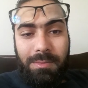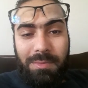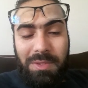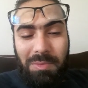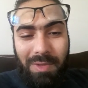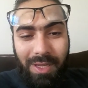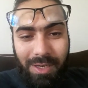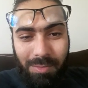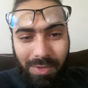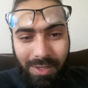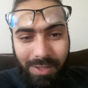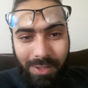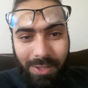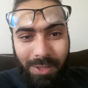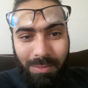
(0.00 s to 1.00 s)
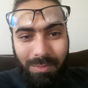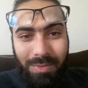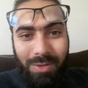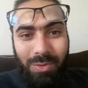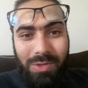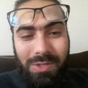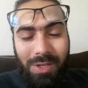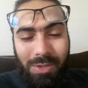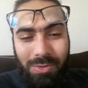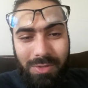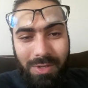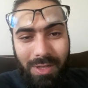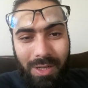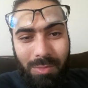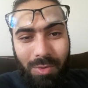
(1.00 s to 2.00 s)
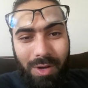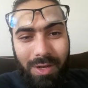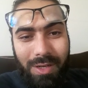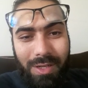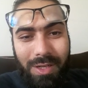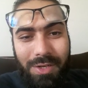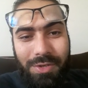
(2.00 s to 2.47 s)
بسم الله الرحمن الرحيم والصلاة والسلام على